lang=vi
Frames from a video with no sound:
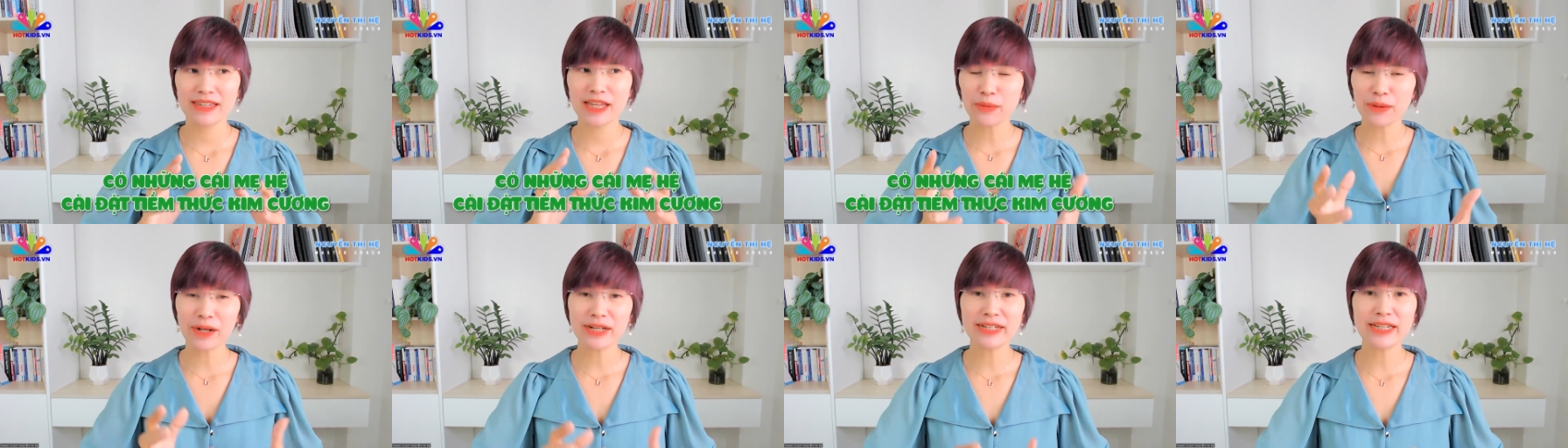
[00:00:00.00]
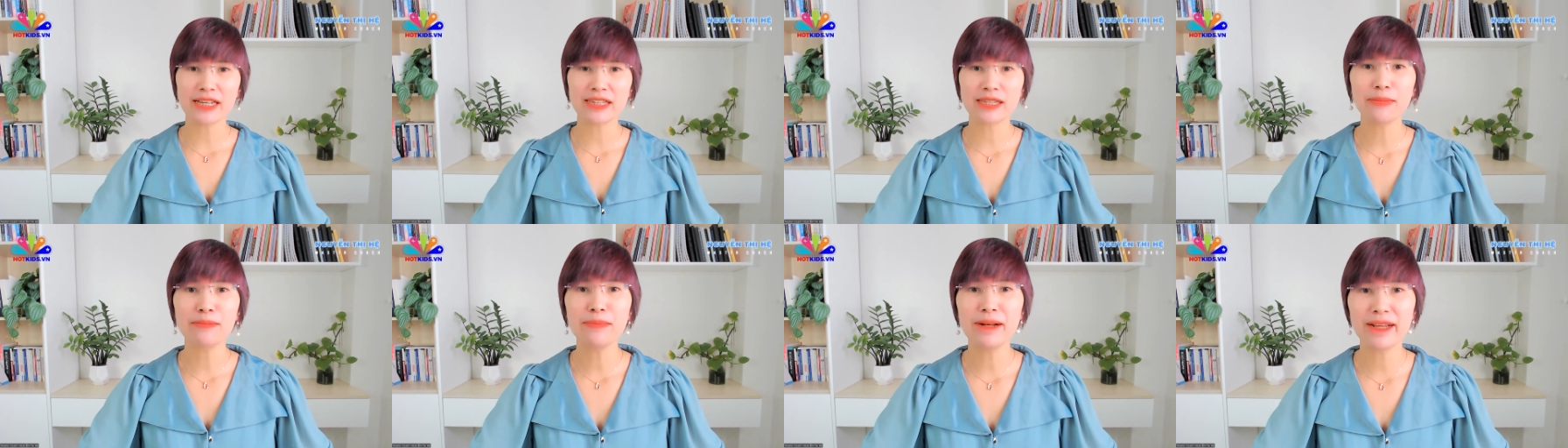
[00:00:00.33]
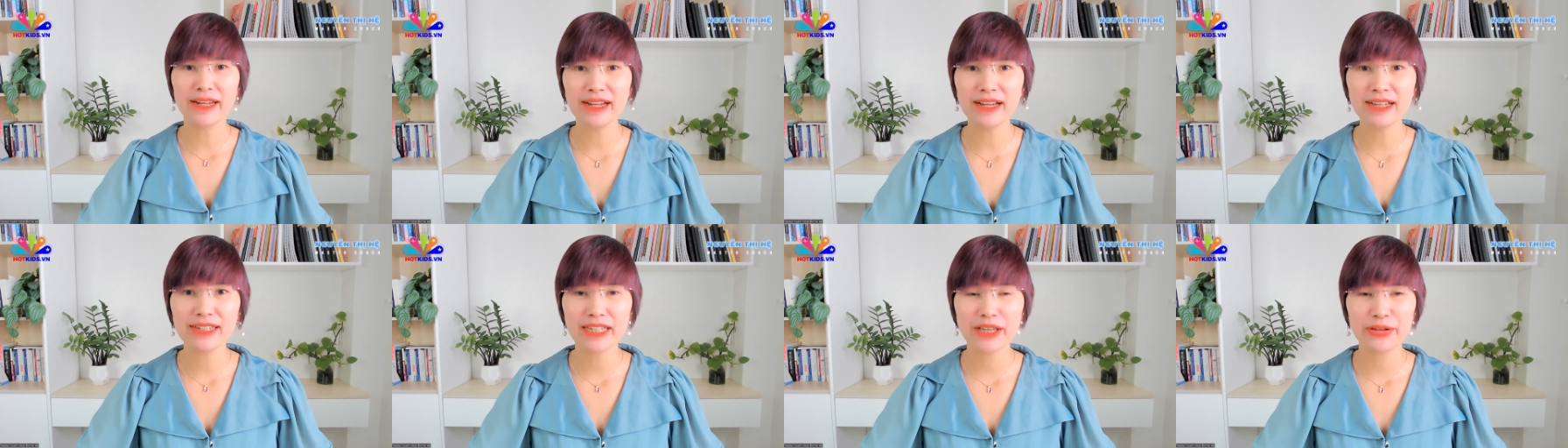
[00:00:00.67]
theo các nhà tâm
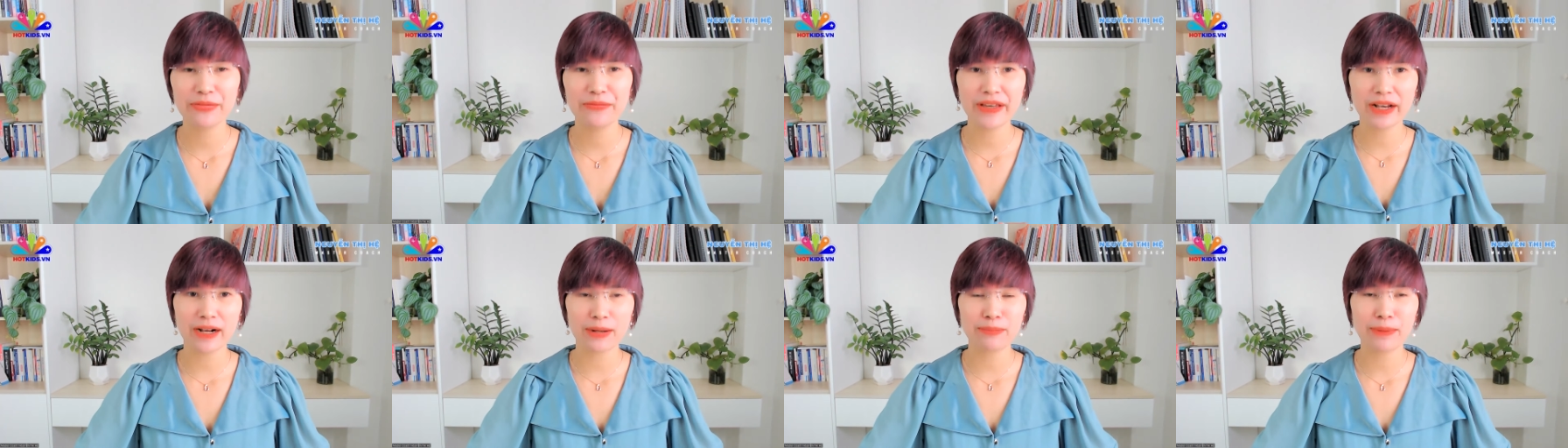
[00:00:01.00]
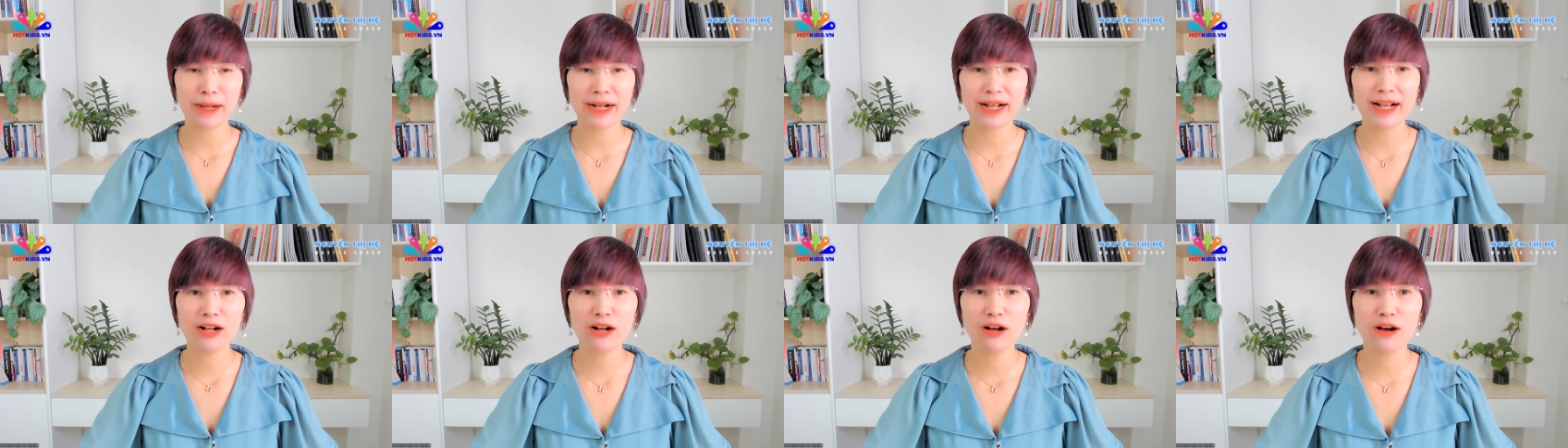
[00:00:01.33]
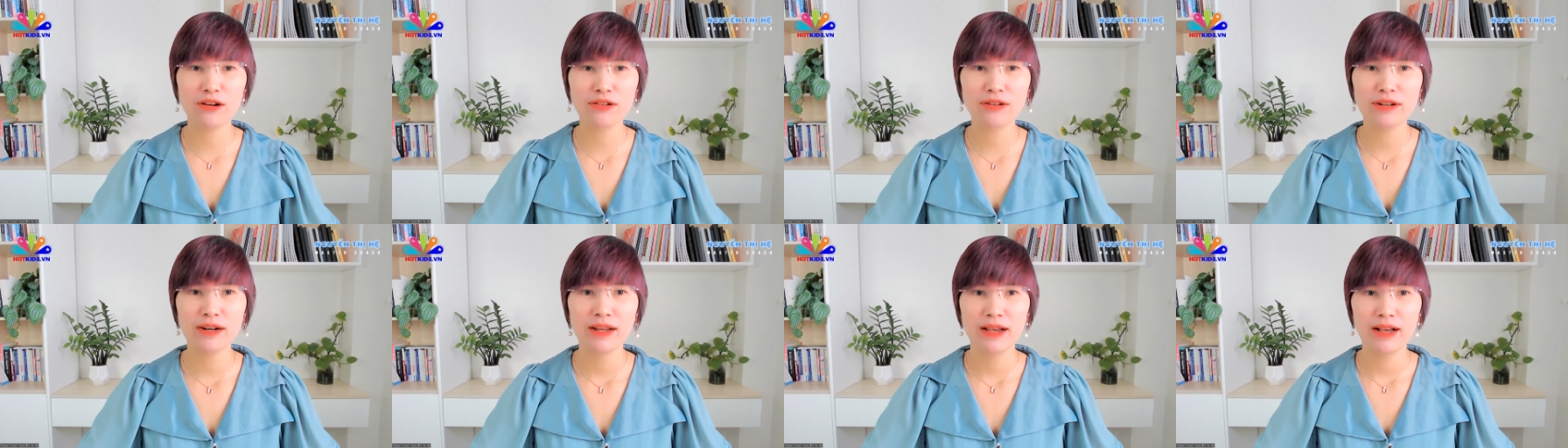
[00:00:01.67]
lý thì việc mà các
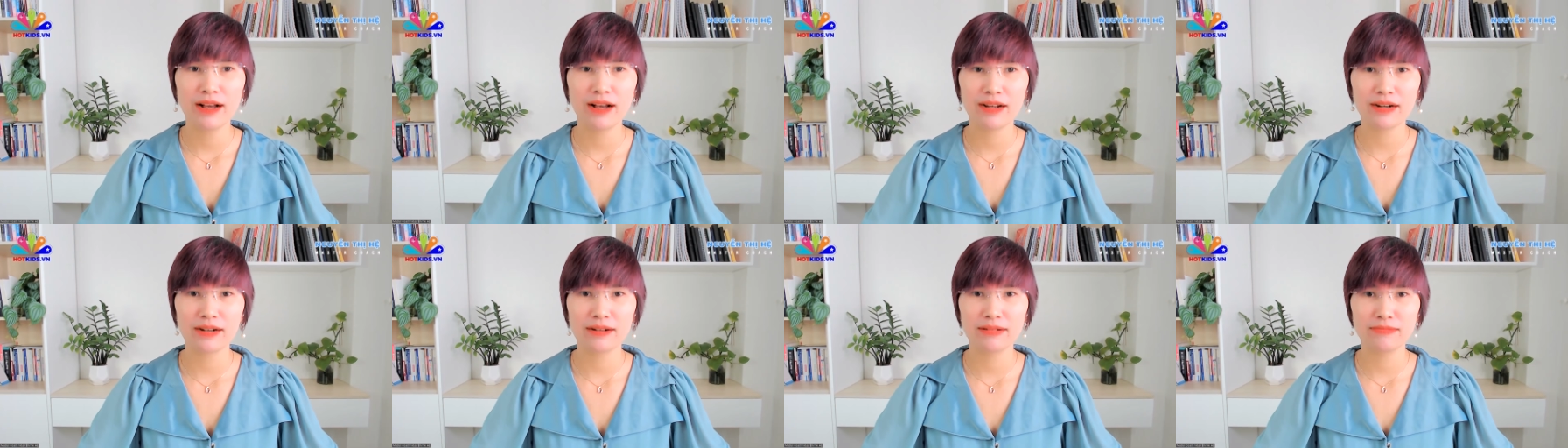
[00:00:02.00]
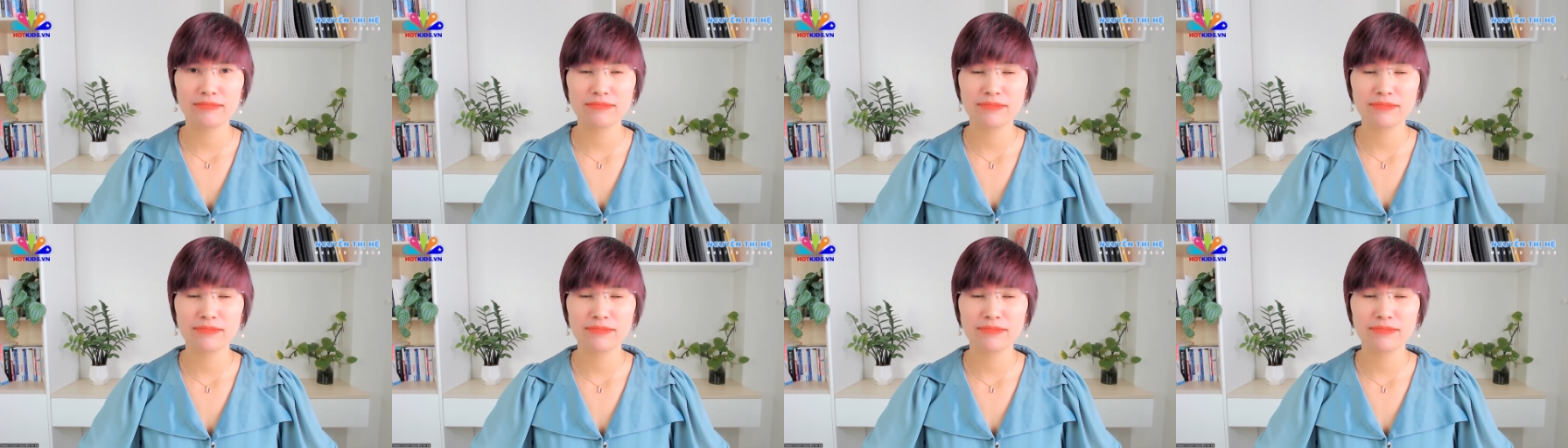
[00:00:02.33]
con ờ,